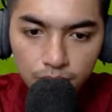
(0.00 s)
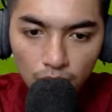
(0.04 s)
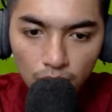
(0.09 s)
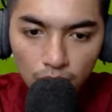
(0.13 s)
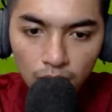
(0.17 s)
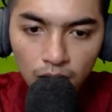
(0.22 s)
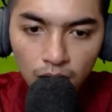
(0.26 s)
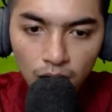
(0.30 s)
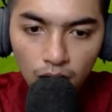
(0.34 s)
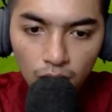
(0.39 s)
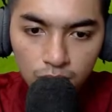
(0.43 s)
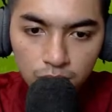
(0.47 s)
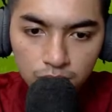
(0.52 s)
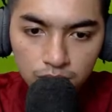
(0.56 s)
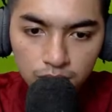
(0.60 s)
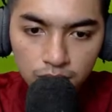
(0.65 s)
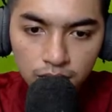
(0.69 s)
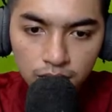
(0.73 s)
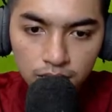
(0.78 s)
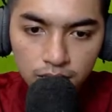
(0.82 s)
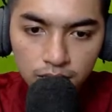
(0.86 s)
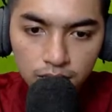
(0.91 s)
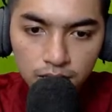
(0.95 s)
Ah, out
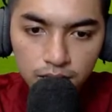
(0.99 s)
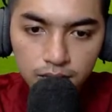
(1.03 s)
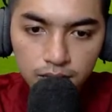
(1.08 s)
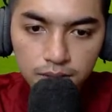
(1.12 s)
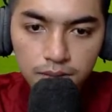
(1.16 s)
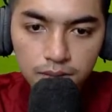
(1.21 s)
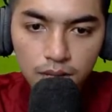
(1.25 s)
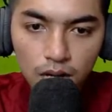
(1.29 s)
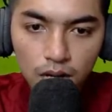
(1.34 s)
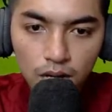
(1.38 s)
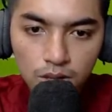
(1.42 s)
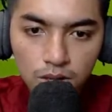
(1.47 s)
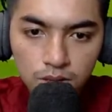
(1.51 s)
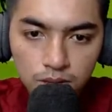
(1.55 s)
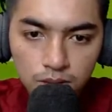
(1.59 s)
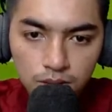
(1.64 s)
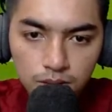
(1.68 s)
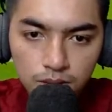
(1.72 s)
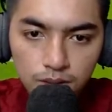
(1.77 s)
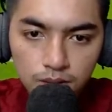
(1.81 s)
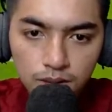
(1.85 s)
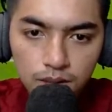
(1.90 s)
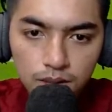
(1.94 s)
guys ya.
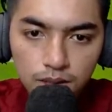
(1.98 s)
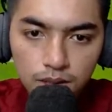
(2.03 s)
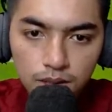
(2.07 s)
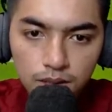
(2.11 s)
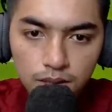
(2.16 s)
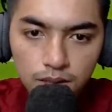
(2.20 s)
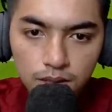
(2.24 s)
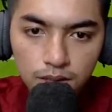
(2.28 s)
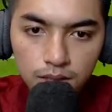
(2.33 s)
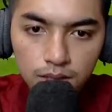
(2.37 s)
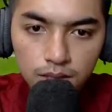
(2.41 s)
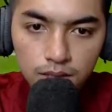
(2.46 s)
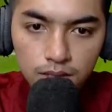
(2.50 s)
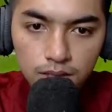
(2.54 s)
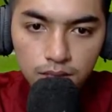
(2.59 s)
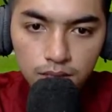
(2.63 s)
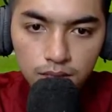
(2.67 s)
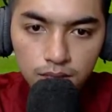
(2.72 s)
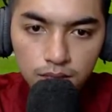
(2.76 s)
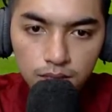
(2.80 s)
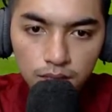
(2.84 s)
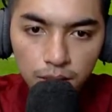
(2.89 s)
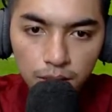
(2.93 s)
Out.
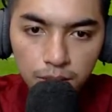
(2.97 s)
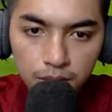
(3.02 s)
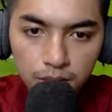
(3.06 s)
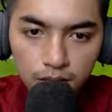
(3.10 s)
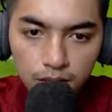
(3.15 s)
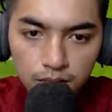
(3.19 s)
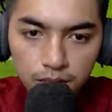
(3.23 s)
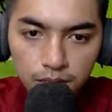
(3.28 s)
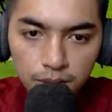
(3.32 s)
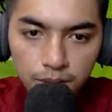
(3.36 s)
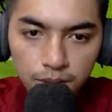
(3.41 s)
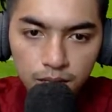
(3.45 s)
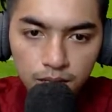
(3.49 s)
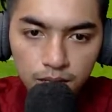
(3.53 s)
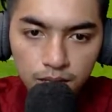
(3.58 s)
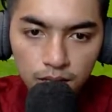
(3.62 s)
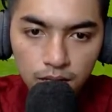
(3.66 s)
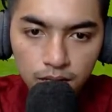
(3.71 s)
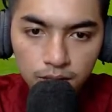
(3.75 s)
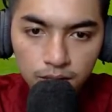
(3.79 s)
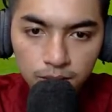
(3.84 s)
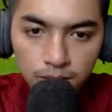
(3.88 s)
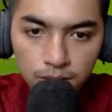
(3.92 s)
Sabar, sabar,
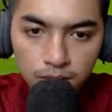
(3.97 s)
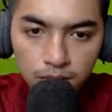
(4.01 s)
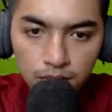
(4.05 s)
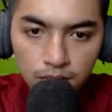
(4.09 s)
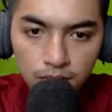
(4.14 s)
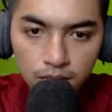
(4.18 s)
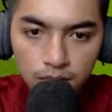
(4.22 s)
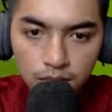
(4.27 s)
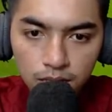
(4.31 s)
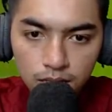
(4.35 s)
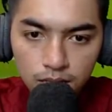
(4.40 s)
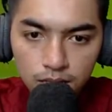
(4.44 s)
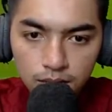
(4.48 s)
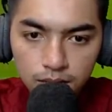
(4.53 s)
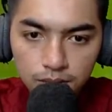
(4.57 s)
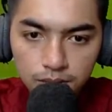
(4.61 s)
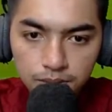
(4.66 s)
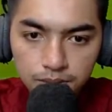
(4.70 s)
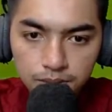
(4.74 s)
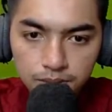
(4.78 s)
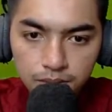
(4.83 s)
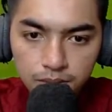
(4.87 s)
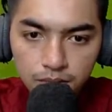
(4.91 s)
cari teman.
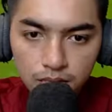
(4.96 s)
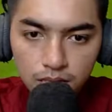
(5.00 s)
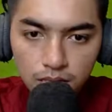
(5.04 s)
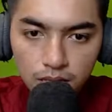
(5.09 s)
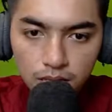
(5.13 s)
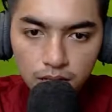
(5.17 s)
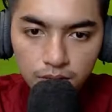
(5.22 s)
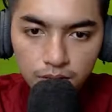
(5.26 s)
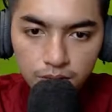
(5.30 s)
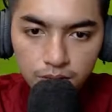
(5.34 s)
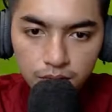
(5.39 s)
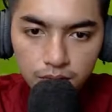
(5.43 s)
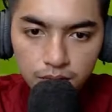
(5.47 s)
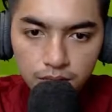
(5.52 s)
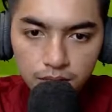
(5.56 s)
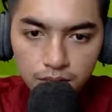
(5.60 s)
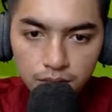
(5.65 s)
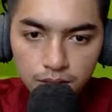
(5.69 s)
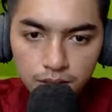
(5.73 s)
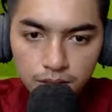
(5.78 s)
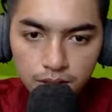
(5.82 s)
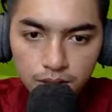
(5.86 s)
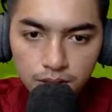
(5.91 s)
Davis,
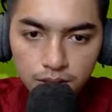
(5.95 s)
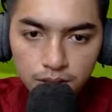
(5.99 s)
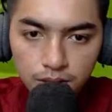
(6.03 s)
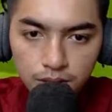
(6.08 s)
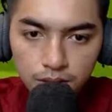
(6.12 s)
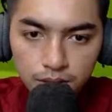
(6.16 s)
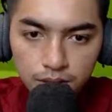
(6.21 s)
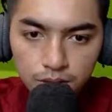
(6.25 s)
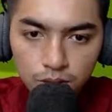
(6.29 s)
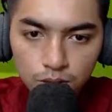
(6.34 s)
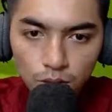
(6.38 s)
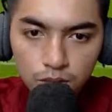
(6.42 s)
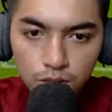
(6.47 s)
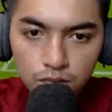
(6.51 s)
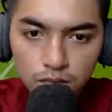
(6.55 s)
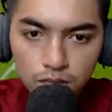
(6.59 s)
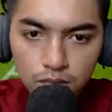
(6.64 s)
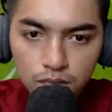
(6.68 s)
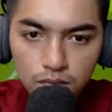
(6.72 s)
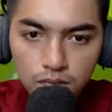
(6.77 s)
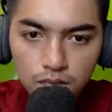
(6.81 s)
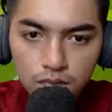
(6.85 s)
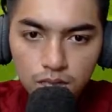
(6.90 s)

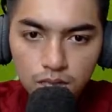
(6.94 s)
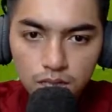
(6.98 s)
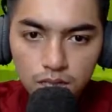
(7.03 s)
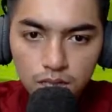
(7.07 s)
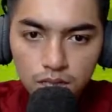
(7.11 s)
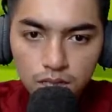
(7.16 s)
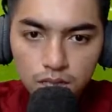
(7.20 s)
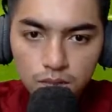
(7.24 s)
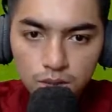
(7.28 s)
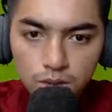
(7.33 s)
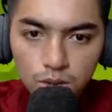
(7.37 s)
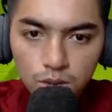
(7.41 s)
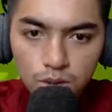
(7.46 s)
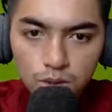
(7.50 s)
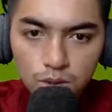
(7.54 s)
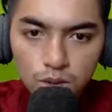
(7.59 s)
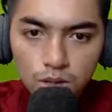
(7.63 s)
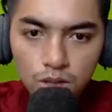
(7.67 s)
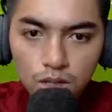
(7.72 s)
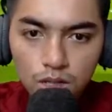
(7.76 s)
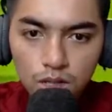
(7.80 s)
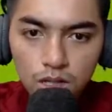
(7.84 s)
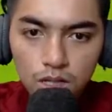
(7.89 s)
sourcing,
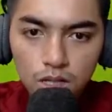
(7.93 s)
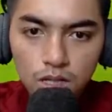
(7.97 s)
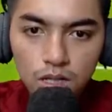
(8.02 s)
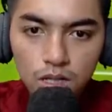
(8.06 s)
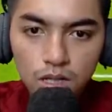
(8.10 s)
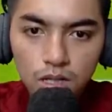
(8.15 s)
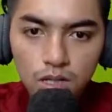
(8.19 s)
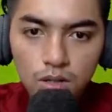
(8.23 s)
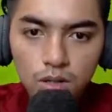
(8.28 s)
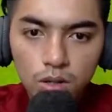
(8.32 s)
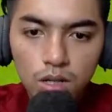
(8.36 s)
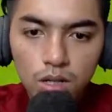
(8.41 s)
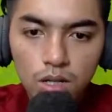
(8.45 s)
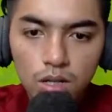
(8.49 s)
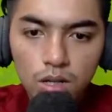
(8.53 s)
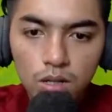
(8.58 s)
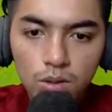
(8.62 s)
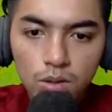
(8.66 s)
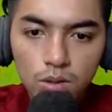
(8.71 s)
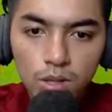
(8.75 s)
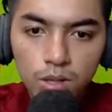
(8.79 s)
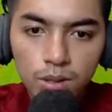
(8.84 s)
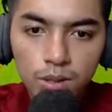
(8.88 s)
sundul. uh,
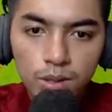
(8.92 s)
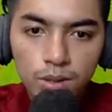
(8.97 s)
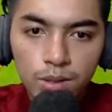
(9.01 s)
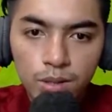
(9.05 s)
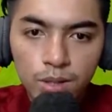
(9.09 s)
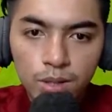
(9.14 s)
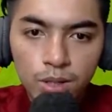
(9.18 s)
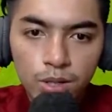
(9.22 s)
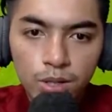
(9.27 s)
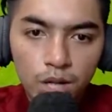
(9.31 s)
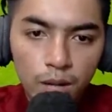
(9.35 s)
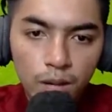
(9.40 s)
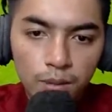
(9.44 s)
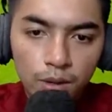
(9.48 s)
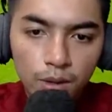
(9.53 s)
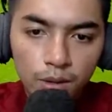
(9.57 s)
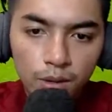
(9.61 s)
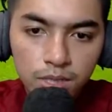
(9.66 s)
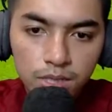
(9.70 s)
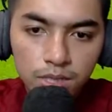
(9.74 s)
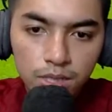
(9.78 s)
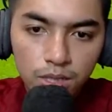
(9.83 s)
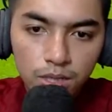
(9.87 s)
wih, wih, wih, kenapa
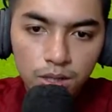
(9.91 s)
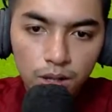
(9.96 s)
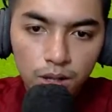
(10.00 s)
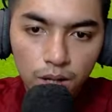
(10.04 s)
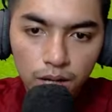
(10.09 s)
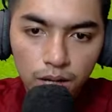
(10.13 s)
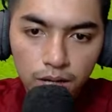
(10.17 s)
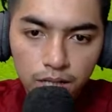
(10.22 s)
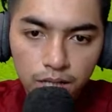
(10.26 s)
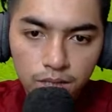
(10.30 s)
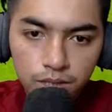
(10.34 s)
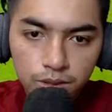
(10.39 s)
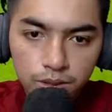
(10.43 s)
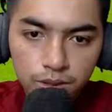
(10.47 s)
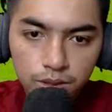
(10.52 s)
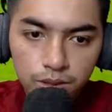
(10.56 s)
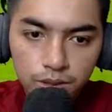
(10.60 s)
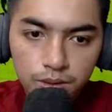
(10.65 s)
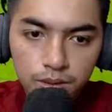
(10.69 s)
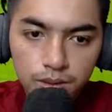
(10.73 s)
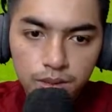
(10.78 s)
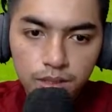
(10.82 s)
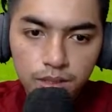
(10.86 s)
wasit kok kayak gitu?
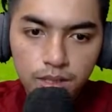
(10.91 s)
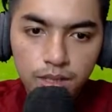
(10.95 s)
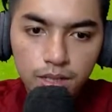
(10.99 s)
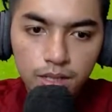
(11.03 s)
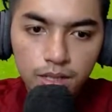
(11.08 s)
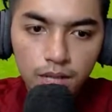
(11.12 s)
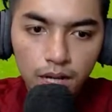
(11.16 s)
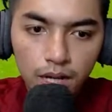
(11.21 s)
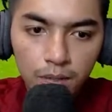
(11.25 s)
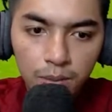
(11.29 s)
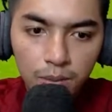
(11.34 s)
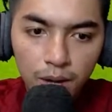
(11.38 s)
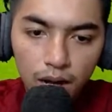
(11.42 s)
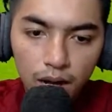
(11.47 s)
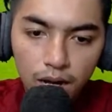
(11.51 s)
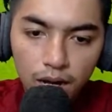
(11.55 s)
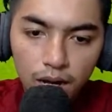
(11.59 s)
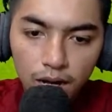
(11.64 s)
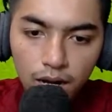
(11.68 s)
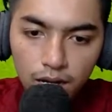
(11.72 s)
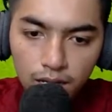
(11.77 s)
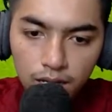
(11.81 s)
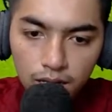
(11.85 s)
Ada
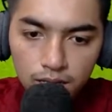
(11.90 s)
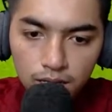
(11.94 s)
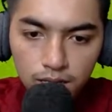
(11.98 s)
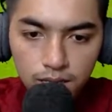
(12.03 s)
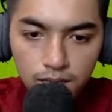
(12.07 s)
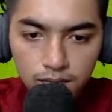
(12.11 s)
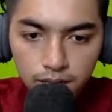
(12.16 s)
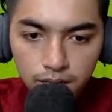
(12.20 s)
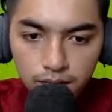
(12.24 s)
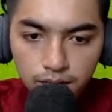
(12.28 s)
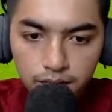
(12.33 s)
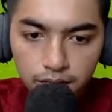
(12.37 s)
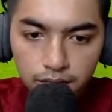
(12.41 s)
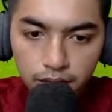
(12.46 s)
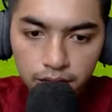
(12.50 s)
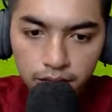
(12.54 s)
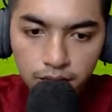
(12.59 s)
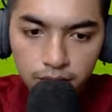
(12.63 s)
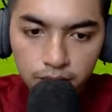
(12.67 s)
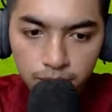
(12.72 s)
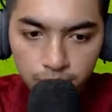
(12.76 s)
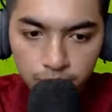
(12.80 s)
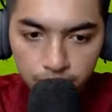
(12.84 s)
pelanggaran yang terjadi
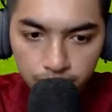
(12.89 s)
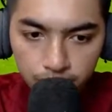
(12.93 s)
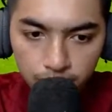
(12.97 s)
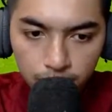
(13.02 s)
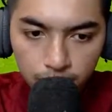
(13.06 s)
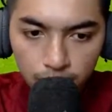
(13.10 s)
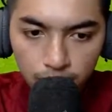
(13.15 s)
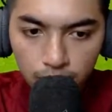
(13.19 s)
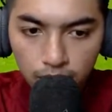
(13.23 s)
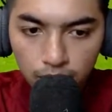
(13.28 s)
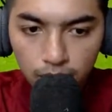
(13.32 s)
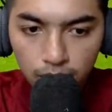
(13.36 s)
kayaknya teman-teman.